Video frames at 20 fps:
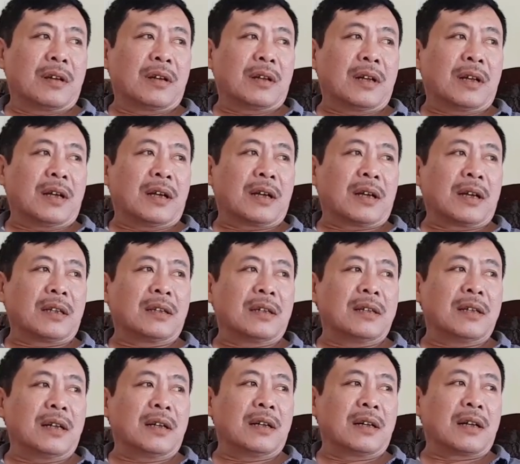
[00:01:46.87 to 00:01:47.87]
là cái thứ
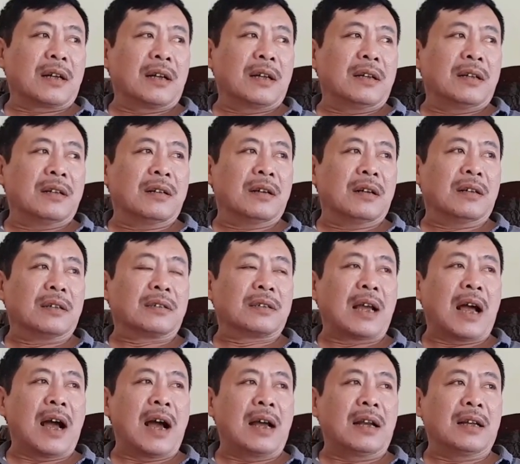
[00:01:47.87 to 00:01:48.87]
nhất là cái đường
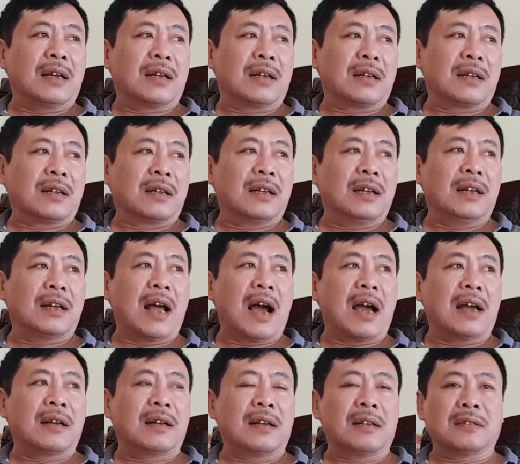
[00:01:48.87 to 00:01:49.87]
xá này đi
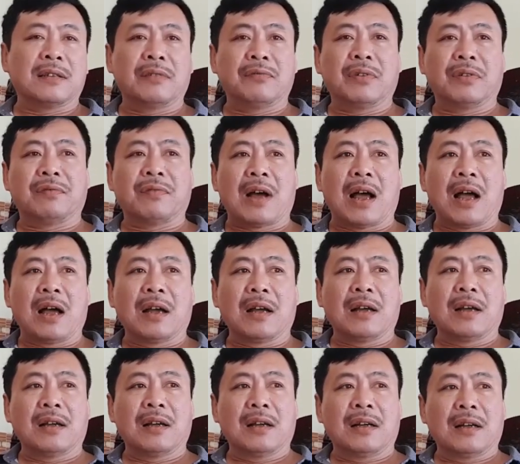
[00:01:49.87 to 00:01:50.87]
lại là rất vất vả
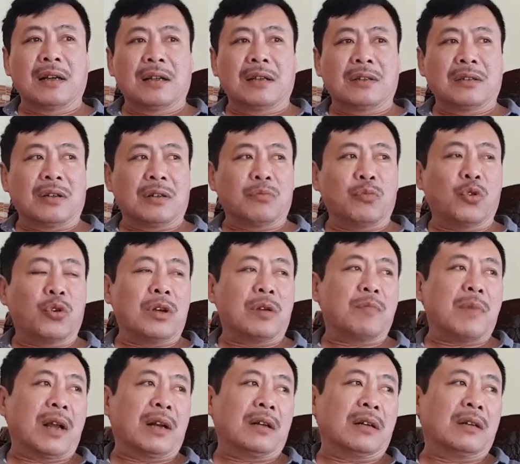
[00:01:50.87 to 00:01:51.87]
bụi
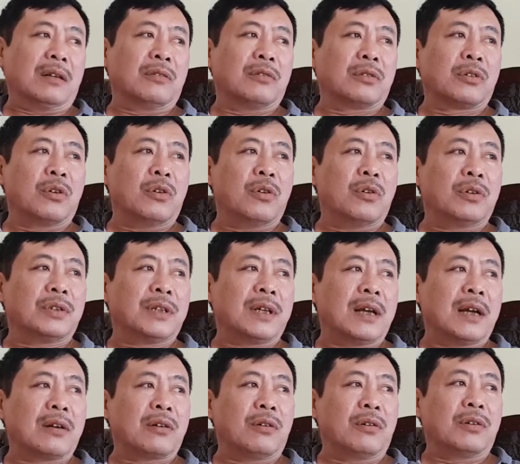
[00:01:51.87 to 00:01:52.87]
bẩn ô tô
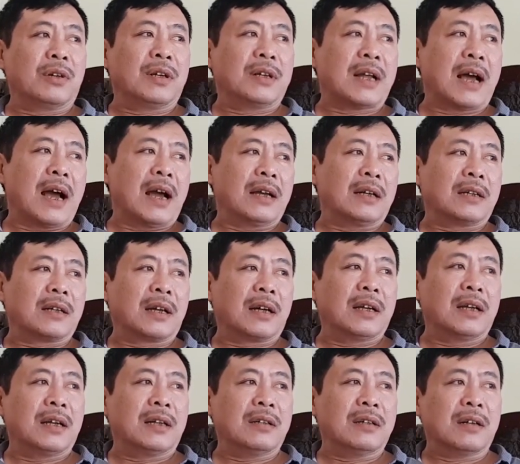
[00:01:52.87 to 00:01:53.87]
xe cộ đi lại
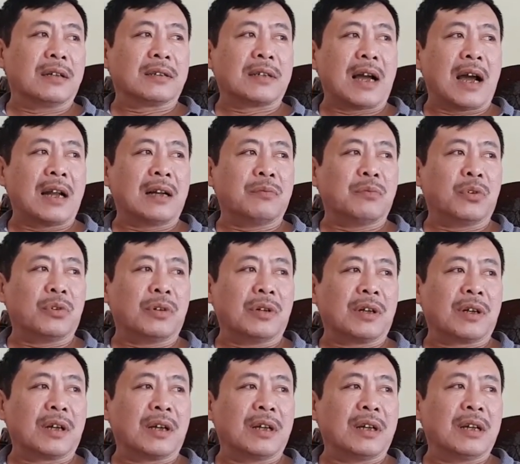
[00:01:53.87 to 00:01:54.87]
cái đường xá là một
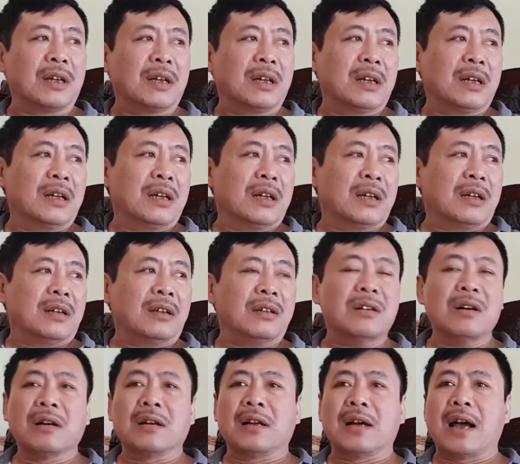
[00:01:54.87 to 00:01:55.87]
cái
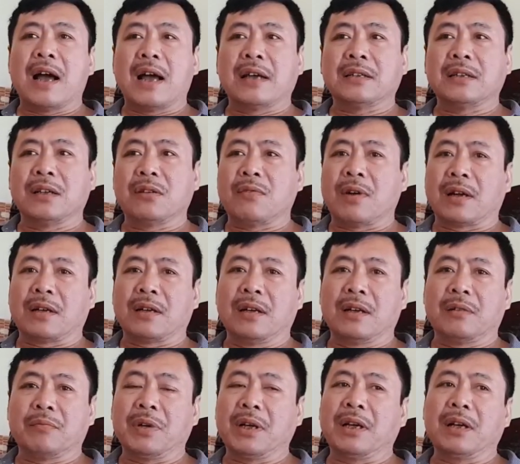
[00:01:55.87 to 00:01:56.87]
nước là hai sinh hoạt đây
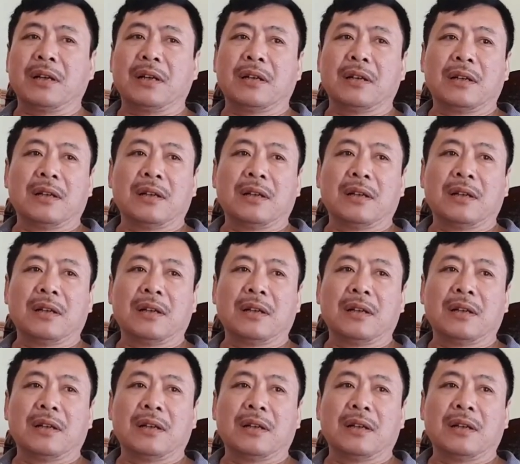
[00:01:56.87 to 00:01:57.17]
là mất hết